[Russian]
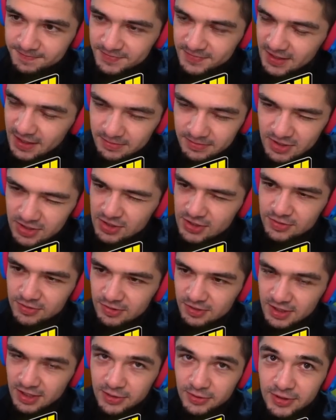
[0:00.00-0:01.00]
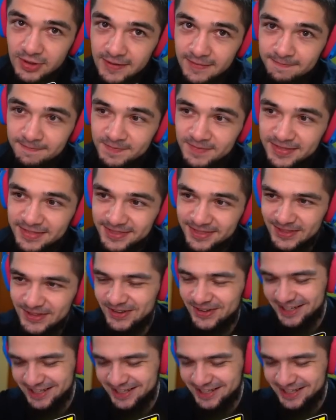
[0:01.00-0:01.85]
Там ничего нет, да? Ну а